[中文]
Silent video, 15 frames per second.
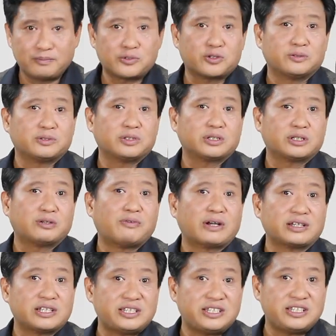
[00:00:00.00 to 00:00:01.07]
从这是
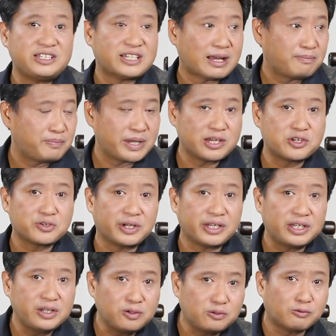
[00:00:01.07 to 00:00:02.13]
往西南边陲
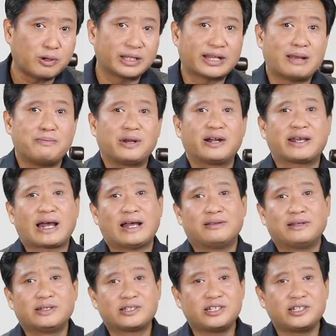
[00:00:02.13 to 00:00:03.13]
一路往南边赶，